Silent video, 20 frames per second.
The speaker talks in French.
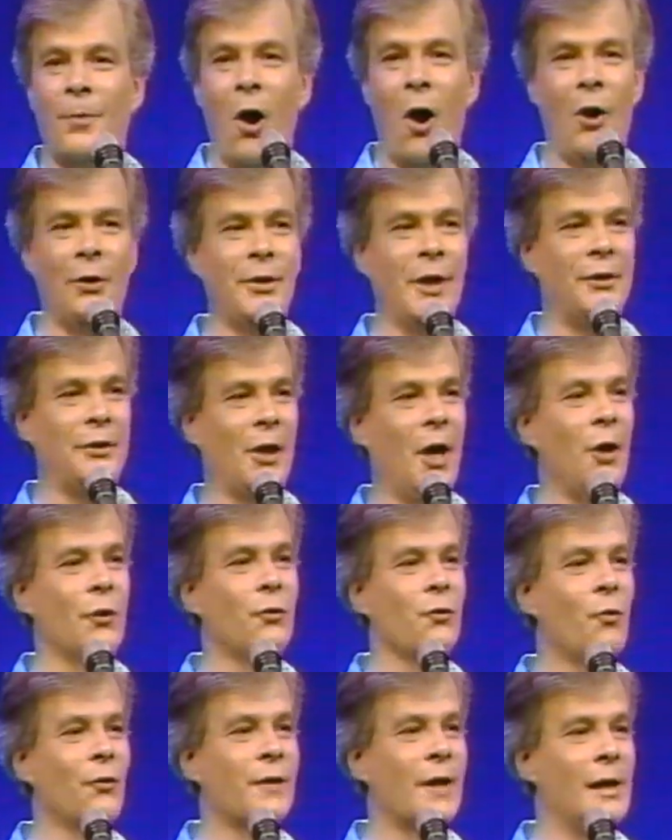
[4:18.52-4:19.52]
Hors oh, d'être rendu
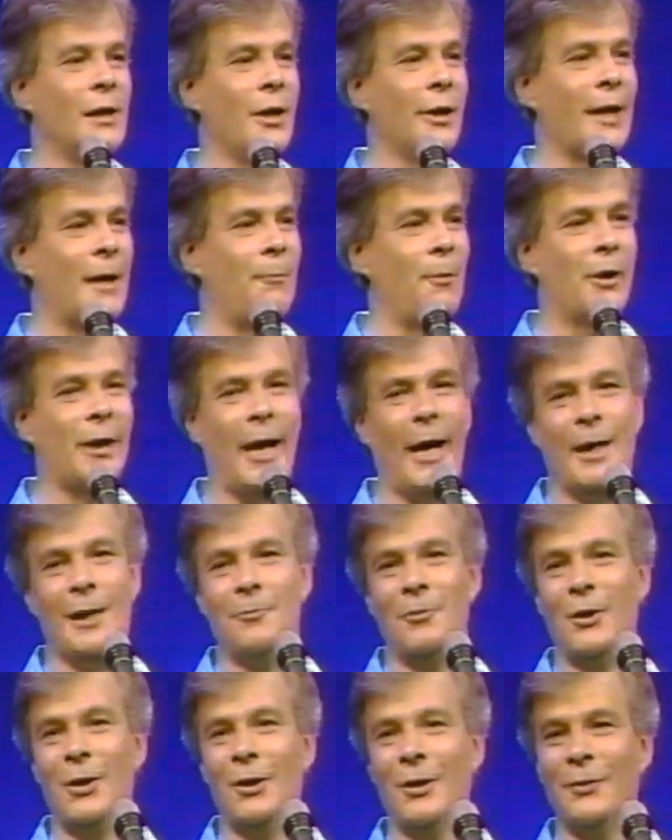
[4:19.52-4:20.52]
aux ailes de
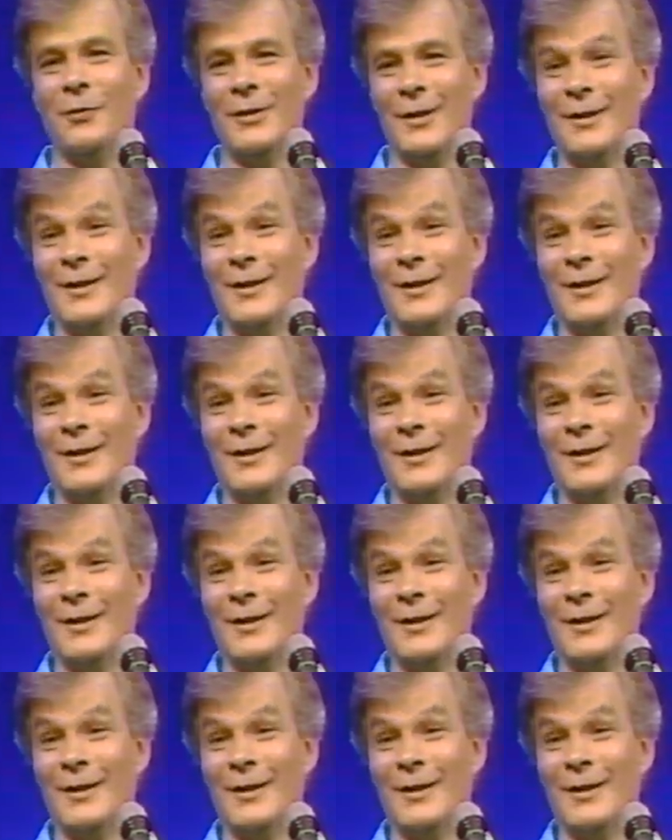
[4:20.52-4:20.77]
caporal, moi, là,